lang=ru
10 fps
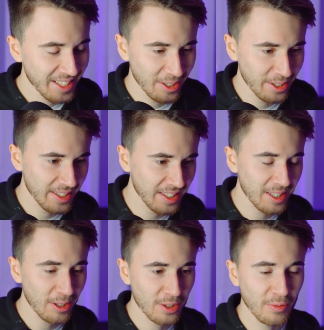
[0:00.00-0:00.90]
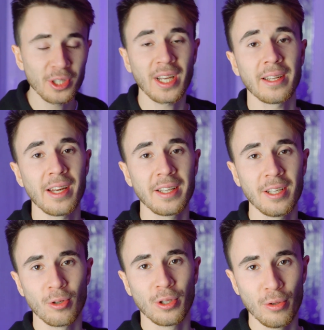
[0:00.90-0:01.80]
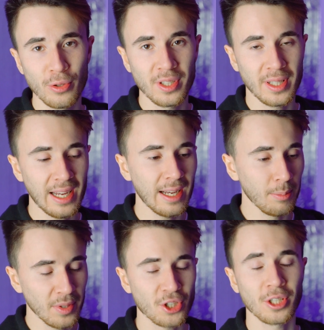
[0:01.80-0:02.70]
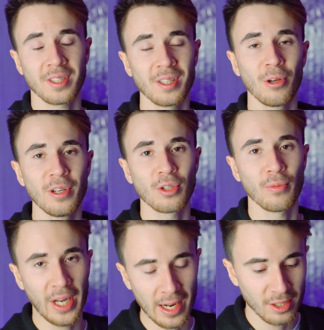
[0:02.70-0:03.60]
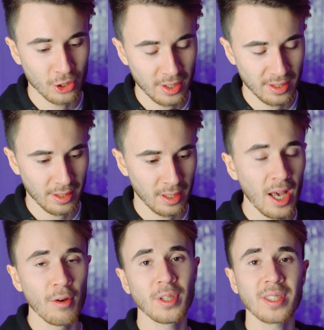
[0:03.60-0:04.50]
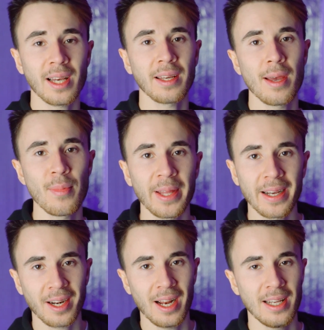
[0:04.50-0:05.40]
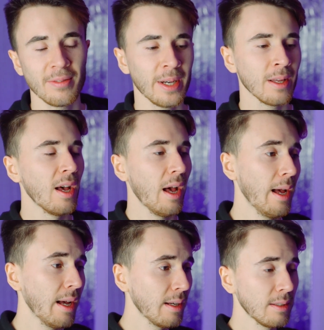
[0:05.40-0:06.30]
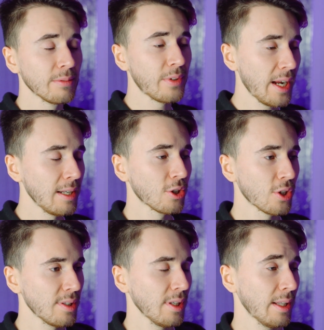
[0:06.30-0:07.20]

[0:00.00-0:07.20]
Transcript: серьезно, серьезно. Вот как реагируют люди на межшерстяное лицо в реальной жизни. В Инстаграме она королева, а в реальной жизни